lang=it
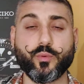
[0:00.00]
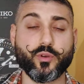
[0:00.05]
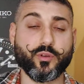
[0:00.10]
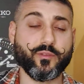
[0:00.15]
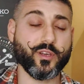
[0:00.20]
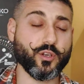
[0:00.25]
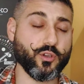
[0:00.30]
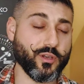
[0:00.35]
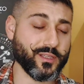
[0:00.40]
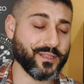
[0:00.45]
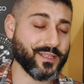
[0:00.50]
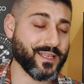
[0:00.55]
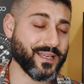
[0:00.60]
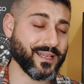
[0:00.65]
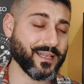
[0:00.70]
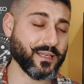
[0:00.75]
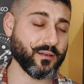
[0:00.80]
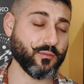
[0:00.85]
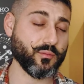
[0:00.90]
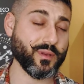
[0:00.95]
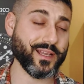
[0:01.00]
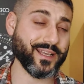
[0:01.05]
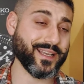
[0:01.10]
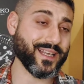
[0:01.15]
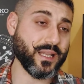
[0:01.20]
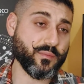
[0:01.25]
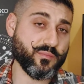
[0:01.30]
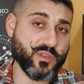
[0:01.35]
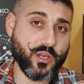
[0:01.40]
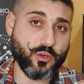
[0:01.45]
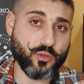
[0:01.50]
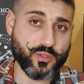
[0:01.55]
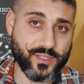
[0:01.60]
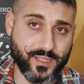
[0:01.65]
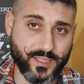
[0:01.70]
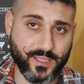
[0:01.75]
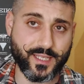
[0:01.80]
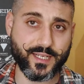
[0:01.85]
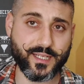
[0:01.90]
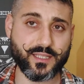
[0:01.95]
proverò a dare quella che è la mia
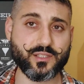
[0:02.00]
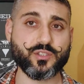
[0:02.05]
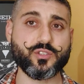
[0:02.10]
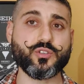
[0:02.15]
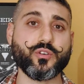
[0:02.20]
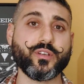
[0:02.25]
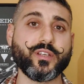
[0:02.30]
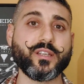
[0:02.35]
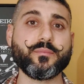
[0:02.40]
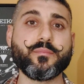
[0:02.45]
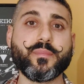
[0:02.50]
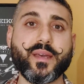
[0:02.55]
considerazione in